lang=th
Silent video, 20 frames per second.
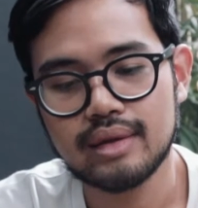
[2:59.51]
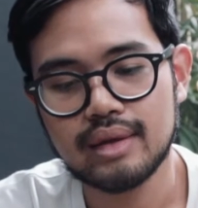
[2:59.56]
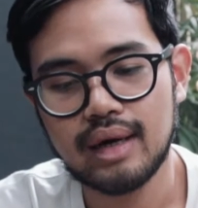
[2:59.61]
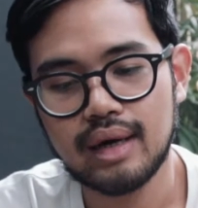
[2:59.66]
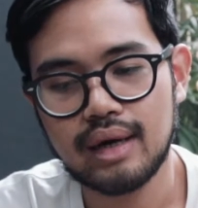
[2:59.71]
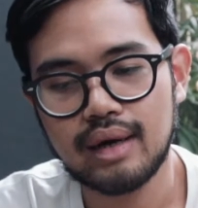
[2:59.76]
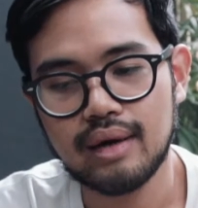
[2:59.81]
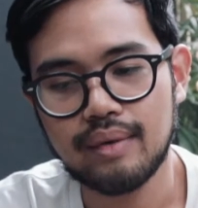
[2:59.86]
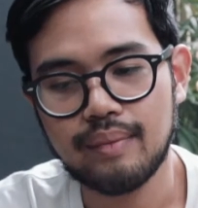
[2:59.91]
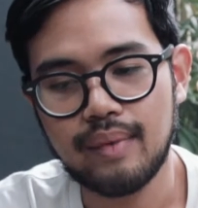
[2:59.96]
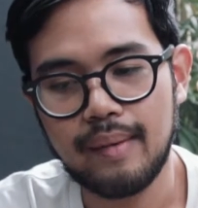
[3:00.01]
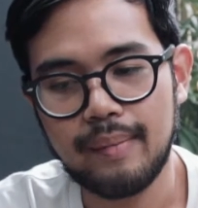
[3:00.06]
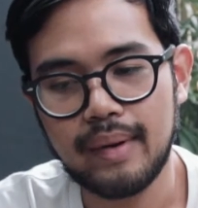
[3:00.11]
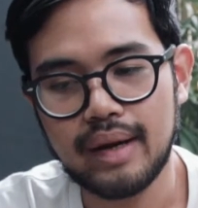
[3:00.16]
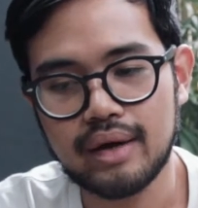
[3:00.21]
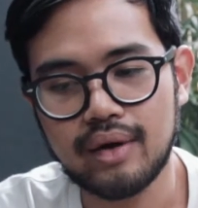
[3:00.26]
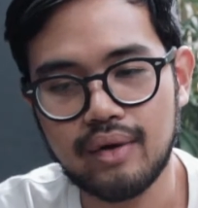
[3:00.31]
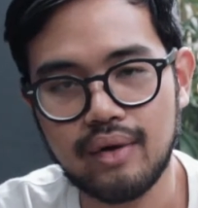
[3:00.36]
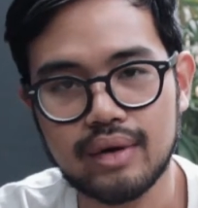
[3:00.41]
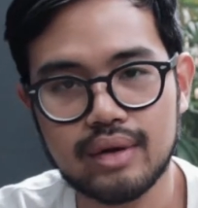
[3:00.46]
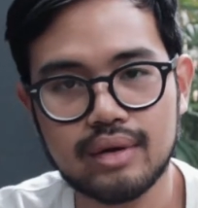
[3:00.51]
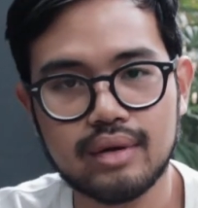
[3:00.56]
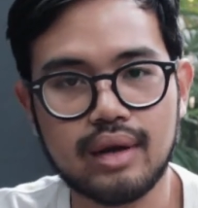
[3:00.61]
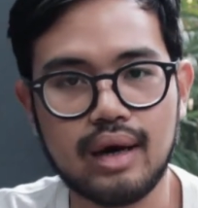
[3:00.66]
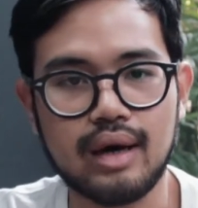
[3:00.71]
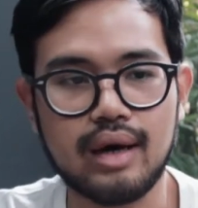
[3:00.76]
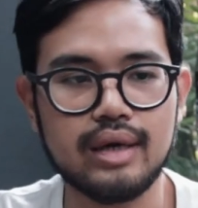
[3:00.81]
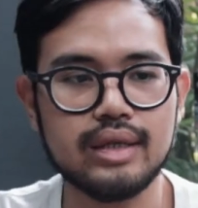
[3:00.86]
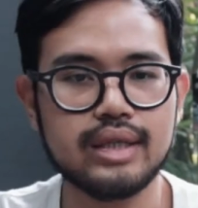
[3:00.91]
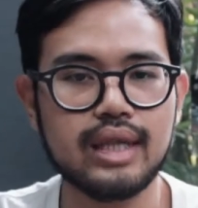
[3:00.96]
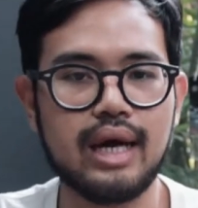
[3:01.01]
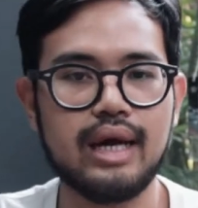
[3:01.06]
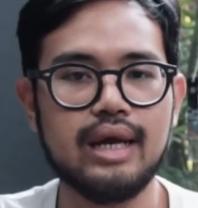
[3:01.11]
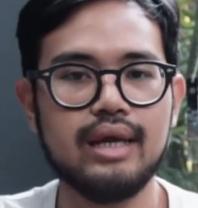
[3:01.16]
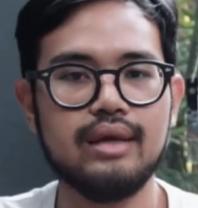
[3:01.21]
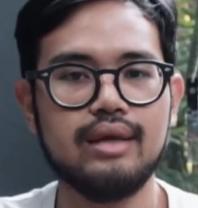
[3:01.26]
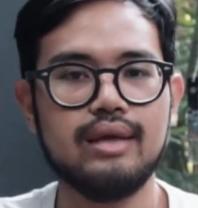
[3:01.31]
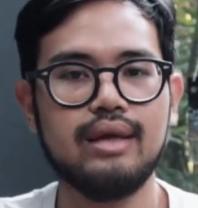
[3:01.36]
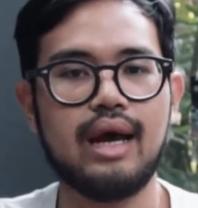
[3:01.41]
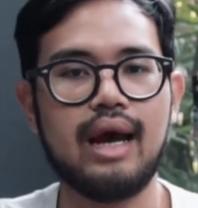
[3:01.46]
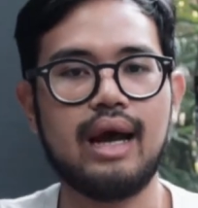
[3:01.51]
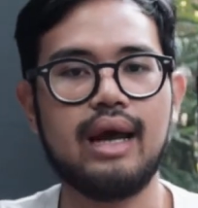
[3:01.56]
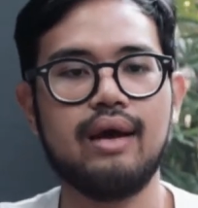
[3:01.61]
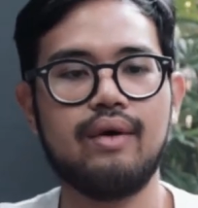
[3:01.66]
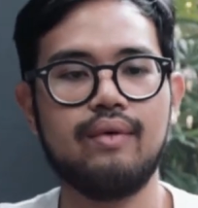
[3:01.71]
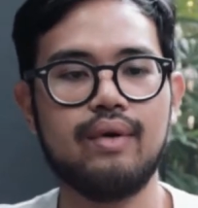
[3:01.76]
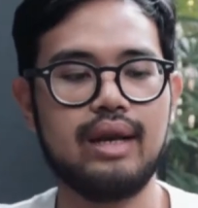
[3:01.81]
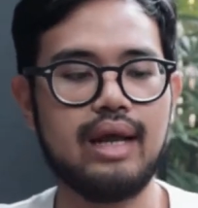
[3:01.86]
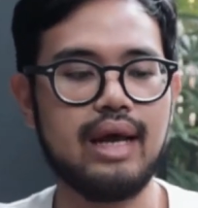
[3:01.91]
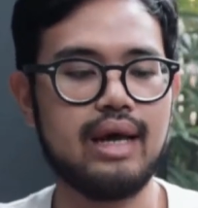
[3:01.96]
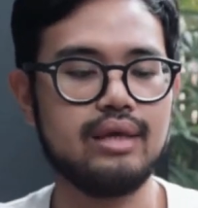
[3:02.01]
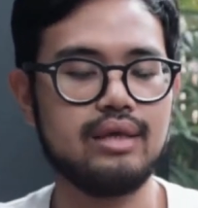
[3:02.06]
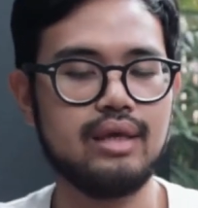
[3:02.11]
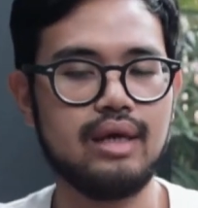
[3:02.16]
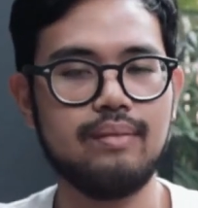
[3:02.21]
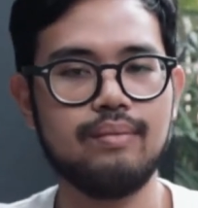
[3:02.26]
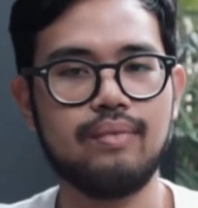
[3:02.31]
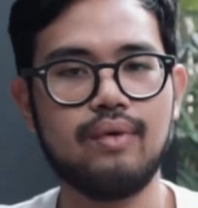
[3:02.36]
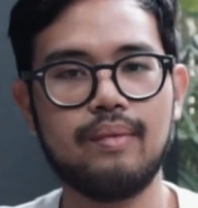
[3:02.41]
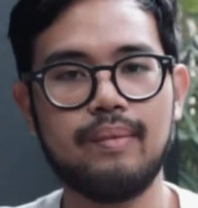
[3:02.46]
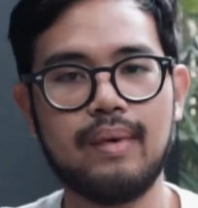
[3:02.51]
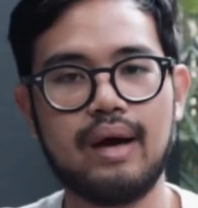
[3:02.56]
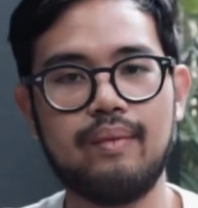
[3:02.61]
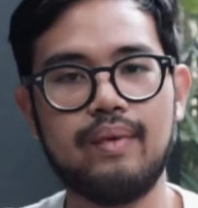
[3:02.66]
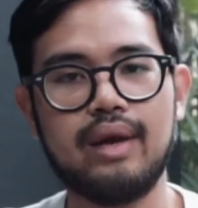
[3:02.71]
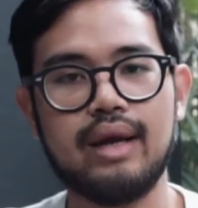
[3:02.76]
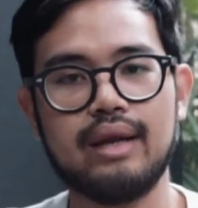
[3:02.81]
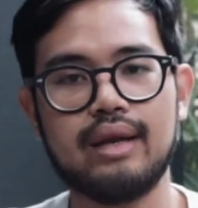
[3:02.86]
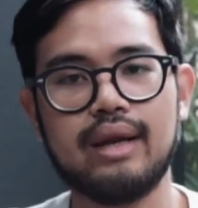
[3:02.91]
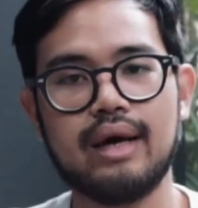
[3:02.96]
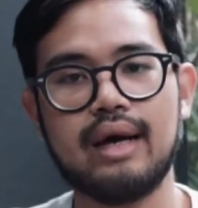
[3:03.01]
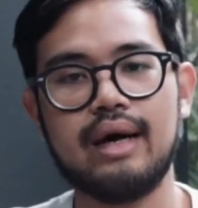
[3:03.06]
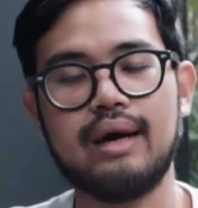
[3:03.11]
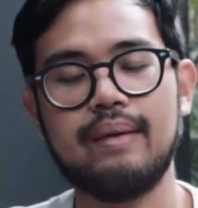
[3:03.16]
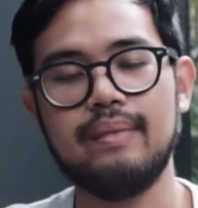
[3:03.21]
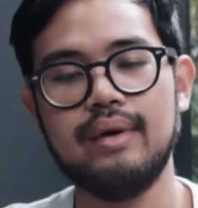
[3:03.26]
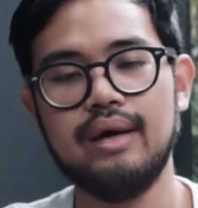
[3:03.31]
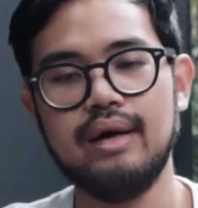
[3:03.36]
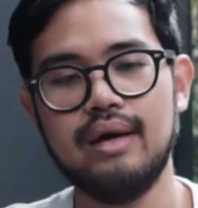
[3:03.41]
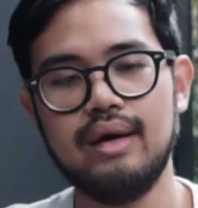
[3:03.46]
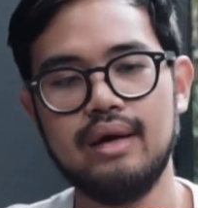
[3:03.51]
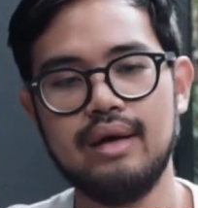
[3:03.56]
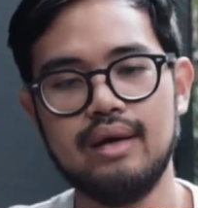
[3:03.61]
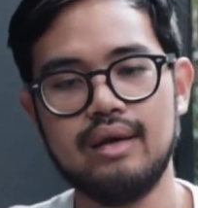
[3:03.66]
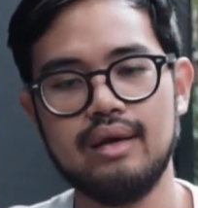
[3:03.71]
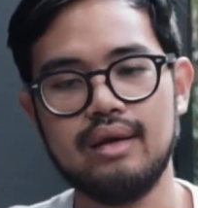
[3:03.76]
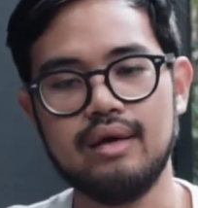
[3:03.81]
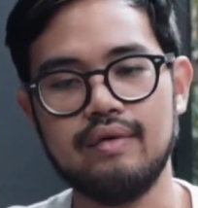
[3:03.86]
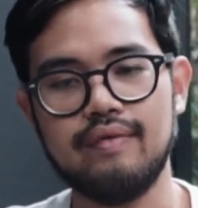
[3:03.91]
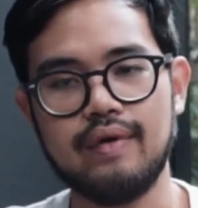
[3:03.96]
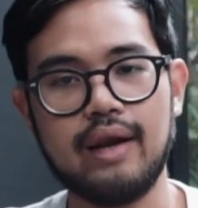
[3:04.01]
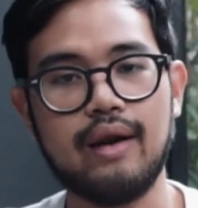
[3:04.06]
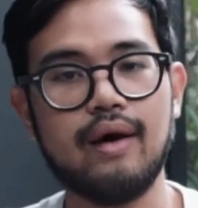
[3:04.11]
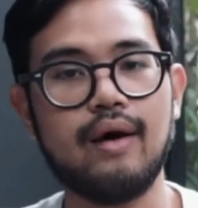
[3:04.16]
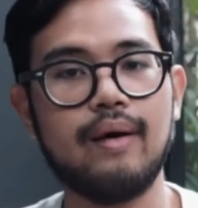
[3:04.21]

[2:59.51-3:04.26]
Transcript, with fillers: ถ้าเกิดว่าเป็นโดรนไซส์ใหญ่กว่านี้เช่นพวกมาวิกนะครับหรือแฟน